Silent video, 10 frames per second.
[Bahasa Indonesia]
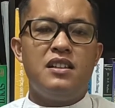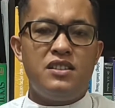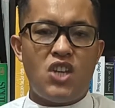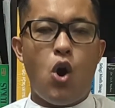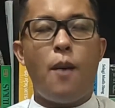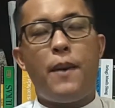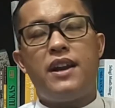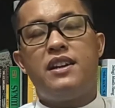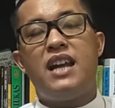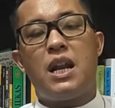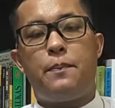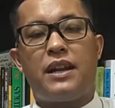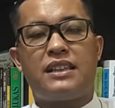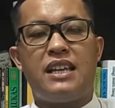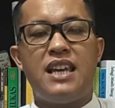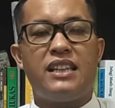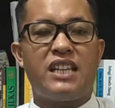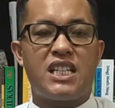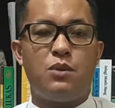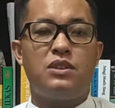Jawaban dari pertanyaan
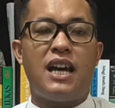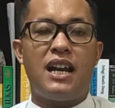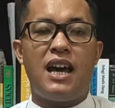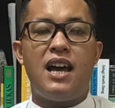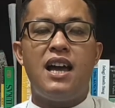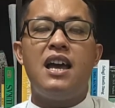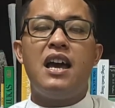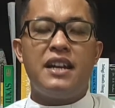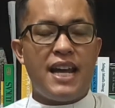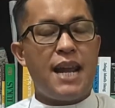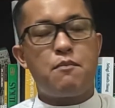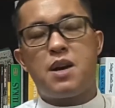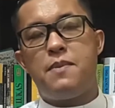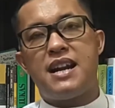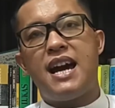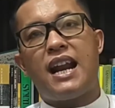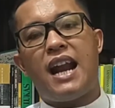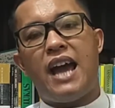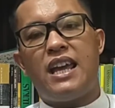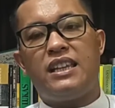tersebut adalah dalam kebenaran
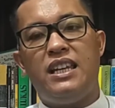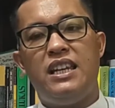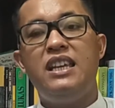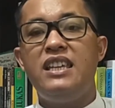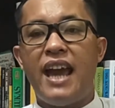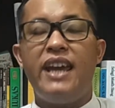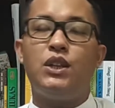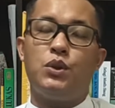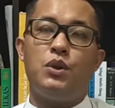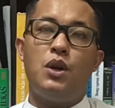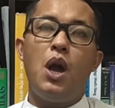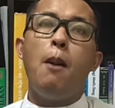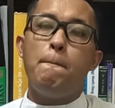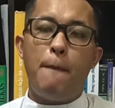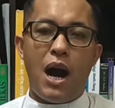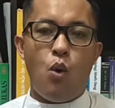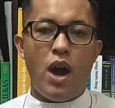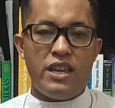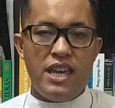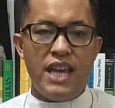ayat ini, yaitu bahwa
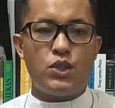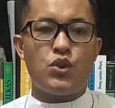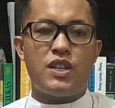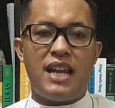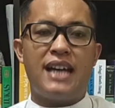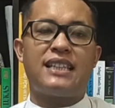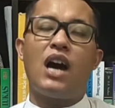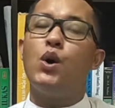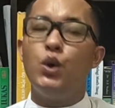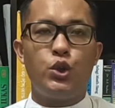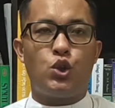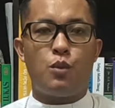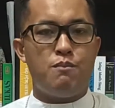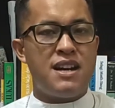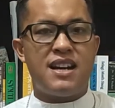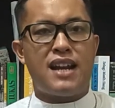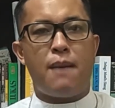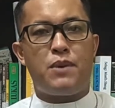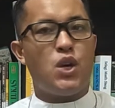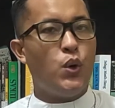Yesus datang untuk
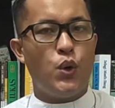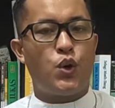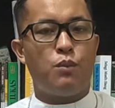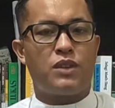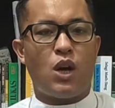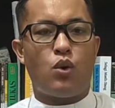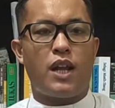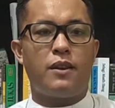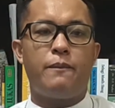menggenapi hukum Taurat.